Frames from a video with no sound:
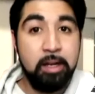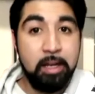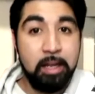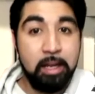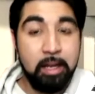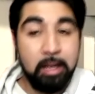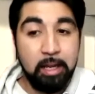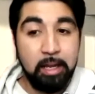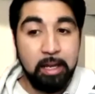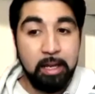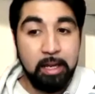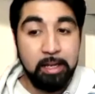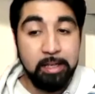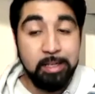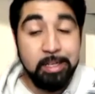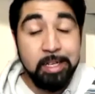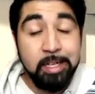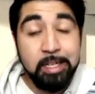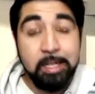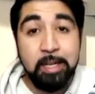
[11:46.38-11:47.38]
y
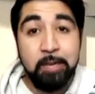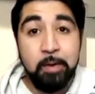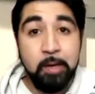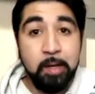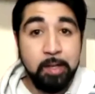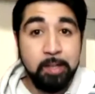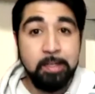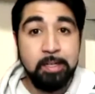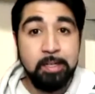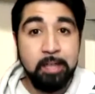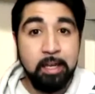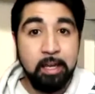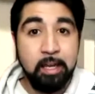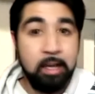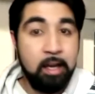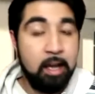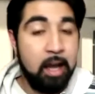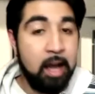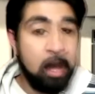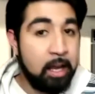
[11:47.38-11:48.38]
quisiera saber si
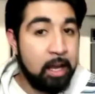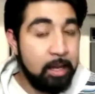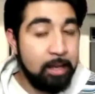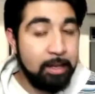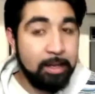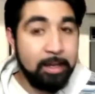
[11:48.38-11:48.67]
aquel